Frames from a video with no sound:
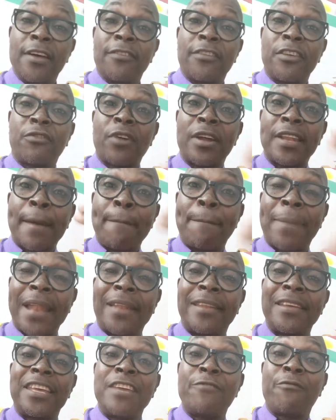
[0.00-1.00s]
Ce sont des
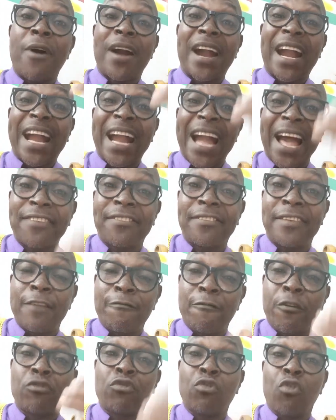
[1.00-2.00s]
pratiques qui vont casser
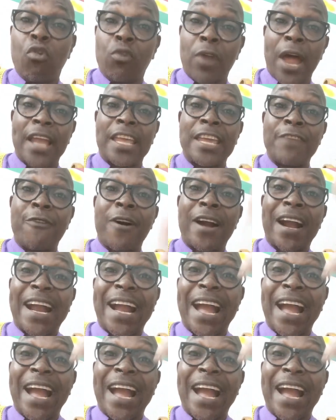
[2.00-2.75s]
votre aura, qui vont